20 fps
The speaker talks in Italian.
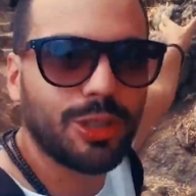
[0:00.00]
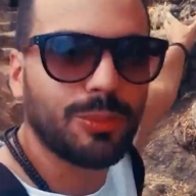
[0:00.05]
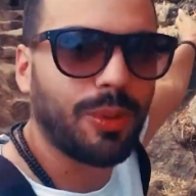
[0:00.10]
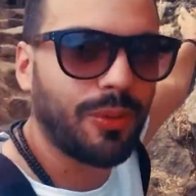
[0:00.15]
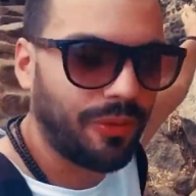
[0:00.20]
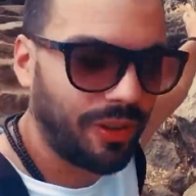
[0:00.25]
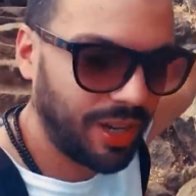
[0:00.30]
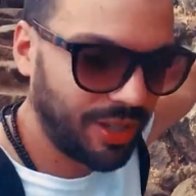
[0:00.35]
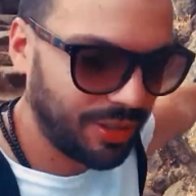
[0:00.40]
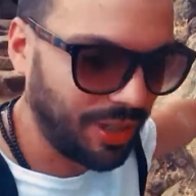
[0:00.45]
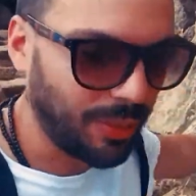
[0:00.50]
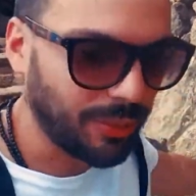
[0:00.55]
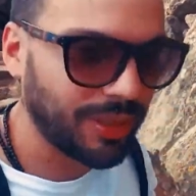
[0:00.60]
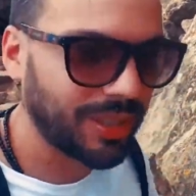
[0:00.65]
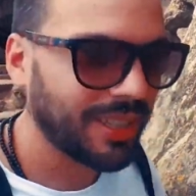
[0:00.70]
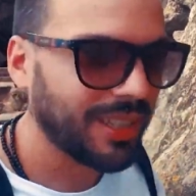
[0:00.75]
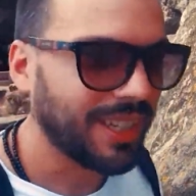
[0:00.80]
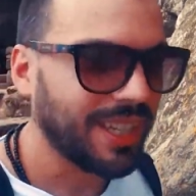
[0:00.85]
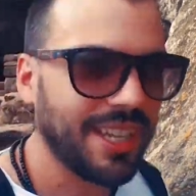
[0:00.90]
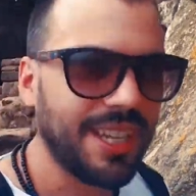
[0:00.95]
si può fare la
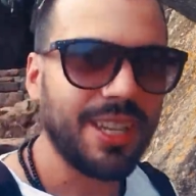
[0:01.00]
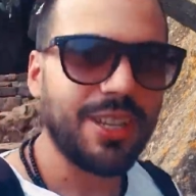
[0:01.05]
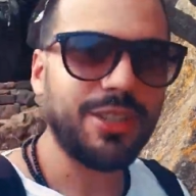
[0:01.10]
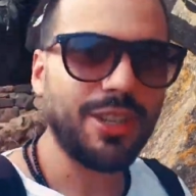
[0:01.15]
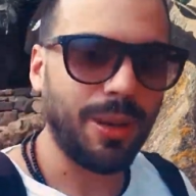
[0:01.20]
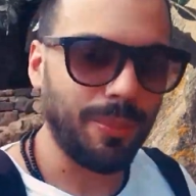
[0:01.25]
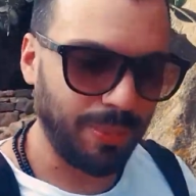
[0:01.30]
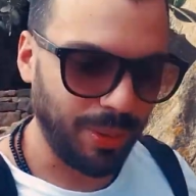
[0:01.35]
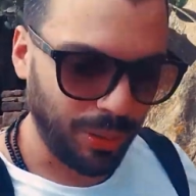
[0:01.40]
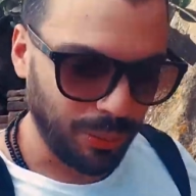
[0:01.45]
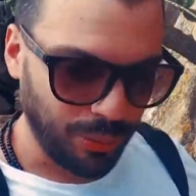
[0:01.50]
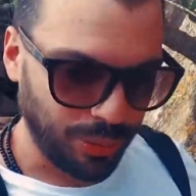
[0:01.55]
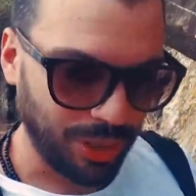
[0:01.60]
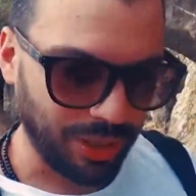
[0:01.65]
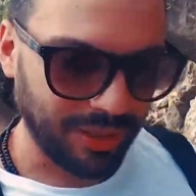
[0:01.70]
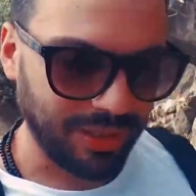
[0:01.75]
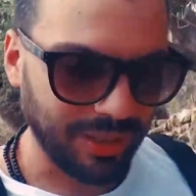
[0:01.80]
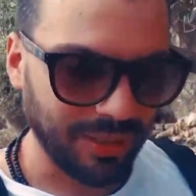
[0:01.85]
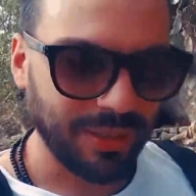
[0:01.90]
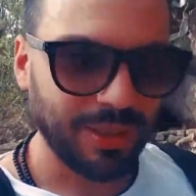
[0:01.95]
sauna. Siamo appena
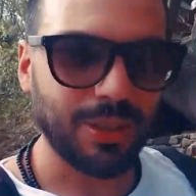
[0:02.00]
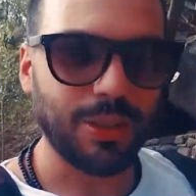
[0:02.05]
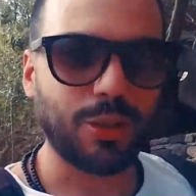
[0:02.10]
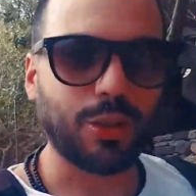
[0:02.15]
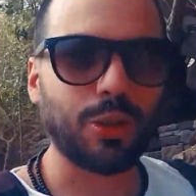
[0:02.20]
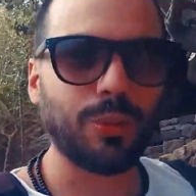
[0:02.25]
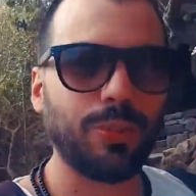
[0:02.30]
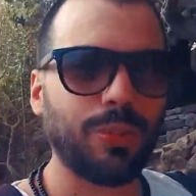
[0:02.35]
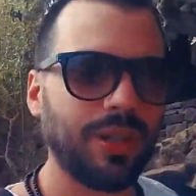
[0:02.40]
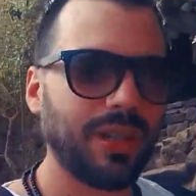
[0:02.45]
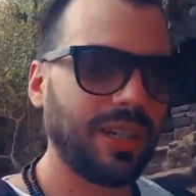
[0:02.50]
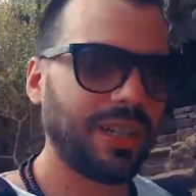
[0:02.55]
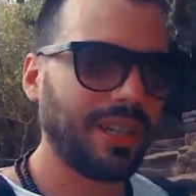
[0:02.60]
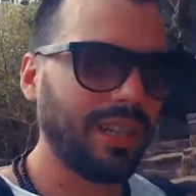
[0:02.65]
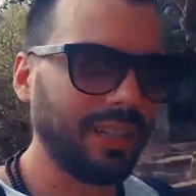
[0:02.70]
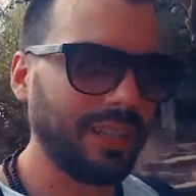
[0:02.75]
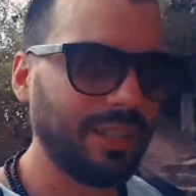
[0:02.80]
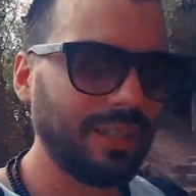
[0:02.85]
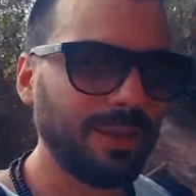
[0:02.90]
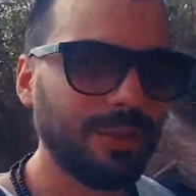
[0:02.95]
usciti, super
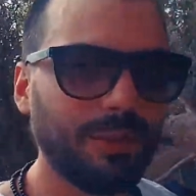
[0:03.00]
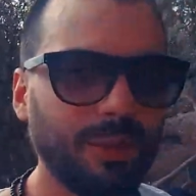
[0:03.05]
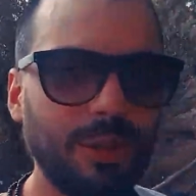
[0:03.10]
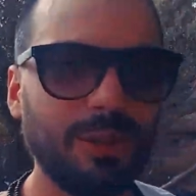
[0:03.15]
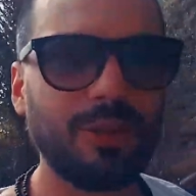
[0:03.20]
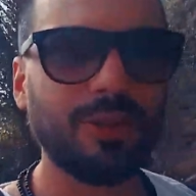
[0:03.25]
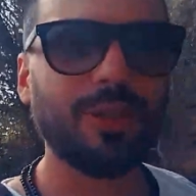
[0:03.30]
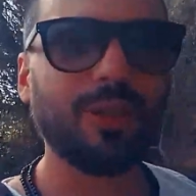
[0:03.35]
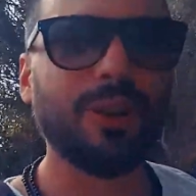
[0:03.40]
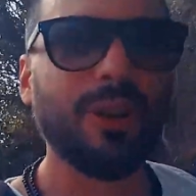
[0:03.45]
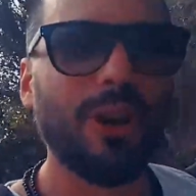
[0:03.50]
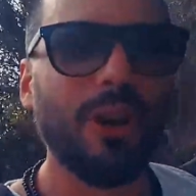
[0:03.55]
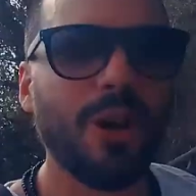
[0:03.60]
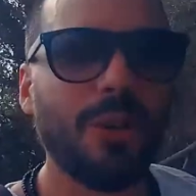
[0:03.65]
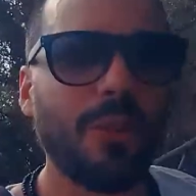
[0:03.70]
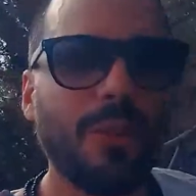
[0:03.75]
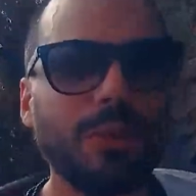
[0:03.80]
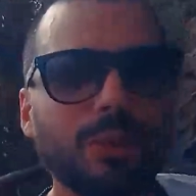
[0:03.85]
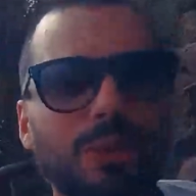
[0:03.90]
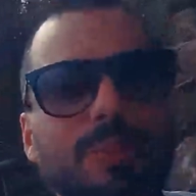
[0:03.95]
carino, molto,
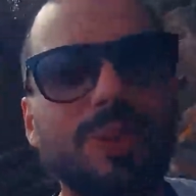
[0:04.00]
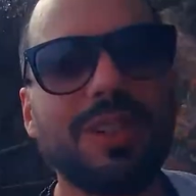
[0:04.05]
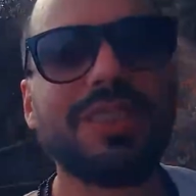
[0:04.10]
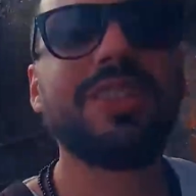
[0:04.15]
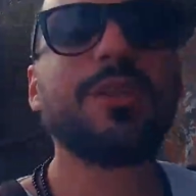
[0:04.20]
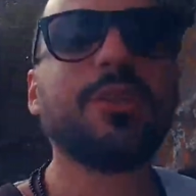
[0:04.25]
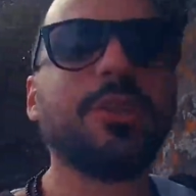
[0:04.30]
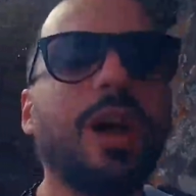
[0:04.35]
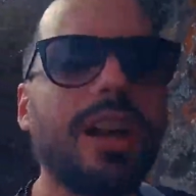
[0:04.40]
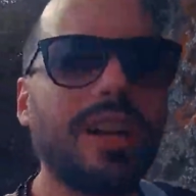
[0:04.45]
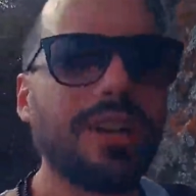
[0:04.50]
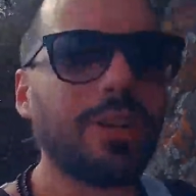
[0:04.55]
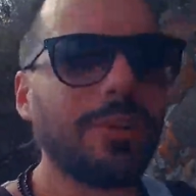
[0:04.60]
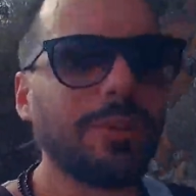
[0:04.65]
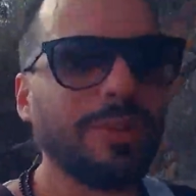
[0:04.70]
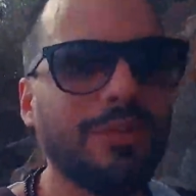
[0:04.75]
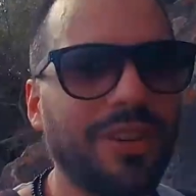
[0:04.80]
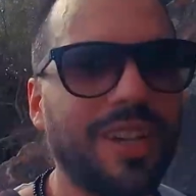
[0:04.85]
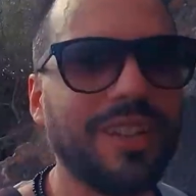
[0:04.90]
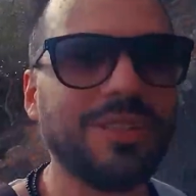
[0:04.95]
molto particolare
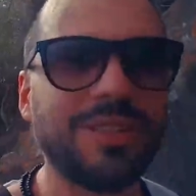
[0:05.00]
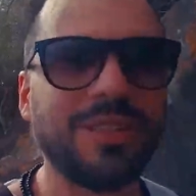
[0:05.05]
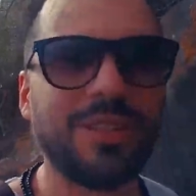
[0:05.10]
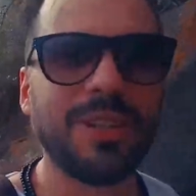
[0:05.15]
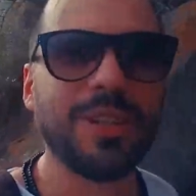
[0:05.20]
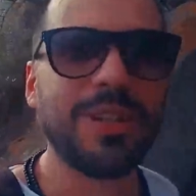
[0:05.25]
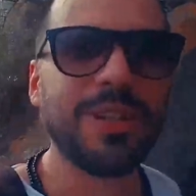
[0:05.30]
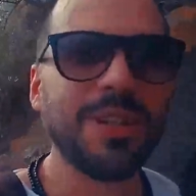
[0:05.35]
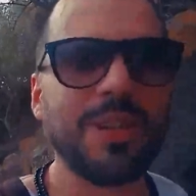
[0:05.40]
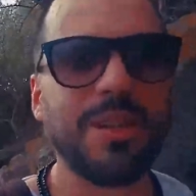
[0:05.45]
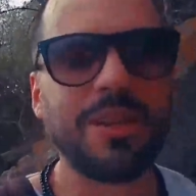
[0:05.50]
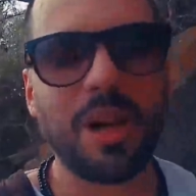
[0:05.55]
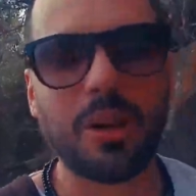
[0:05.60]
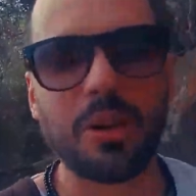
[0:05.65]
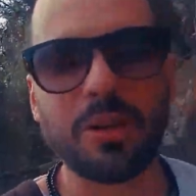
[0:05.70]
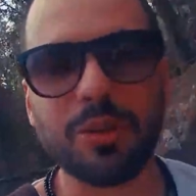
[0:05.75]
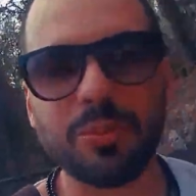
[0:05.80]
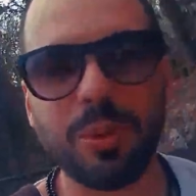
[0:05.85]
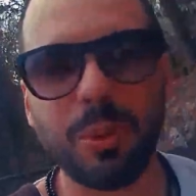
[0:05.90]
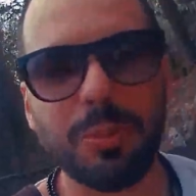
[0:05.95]
come effetto. La
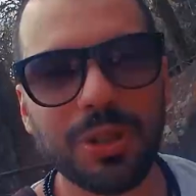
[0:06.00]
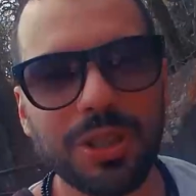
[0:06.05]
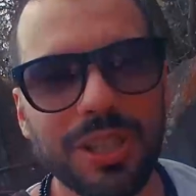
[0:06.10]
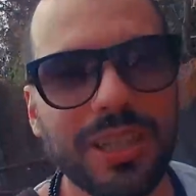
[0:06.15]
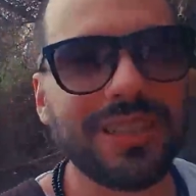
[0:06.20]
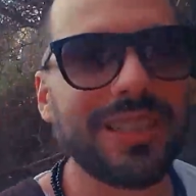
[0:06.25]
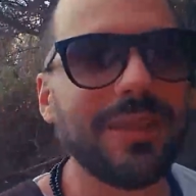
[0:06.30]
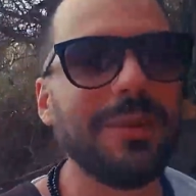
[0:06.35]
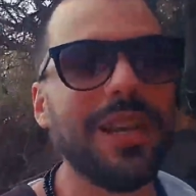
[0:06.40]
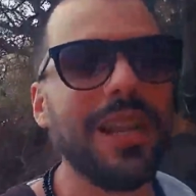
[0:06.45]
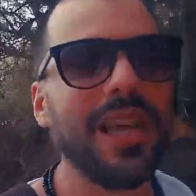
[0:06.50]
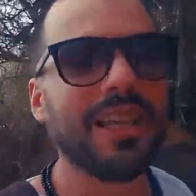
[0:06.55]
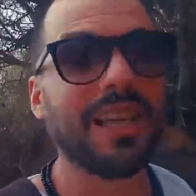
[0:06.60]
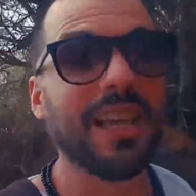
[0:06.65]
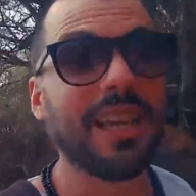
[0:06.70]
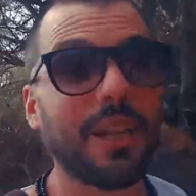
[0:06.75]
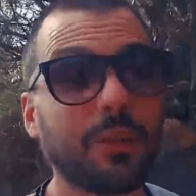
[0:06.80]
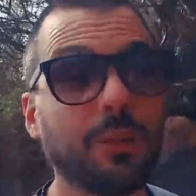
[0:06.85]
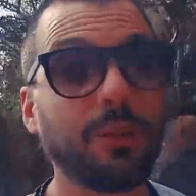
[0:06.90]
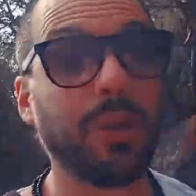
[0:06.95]
cosa un po' più incredibile è che
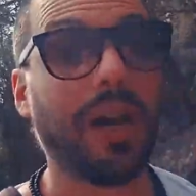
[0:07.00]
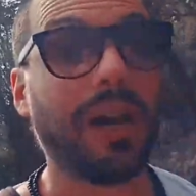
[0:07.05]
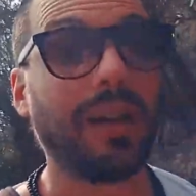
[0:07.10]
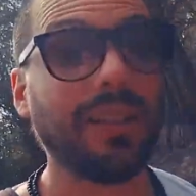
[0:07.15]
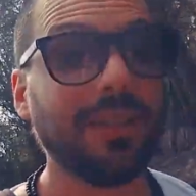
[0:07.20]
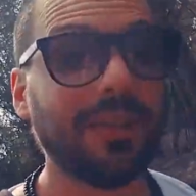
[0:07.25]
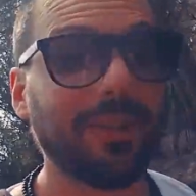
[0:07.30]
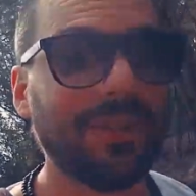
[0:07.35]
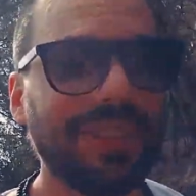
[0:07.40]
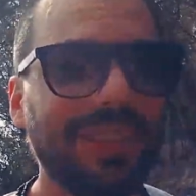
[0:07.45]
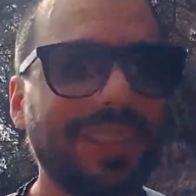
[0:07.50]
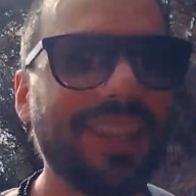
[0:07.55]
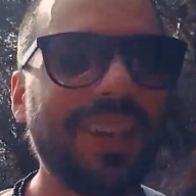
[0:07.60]
è naturale, quindi